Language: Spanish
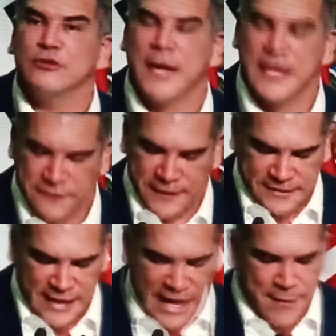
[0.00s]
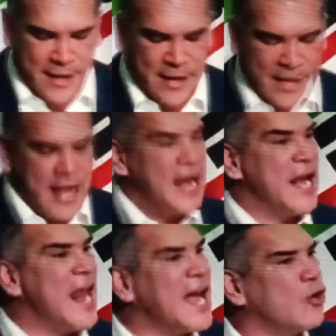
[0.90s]
destrucción de las
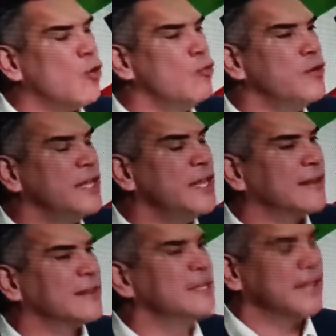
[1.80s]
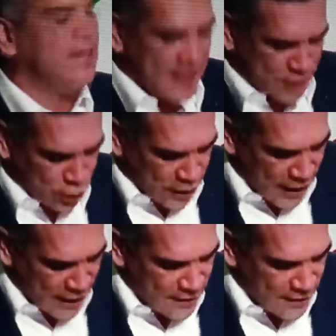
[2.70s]
instituciones y de todo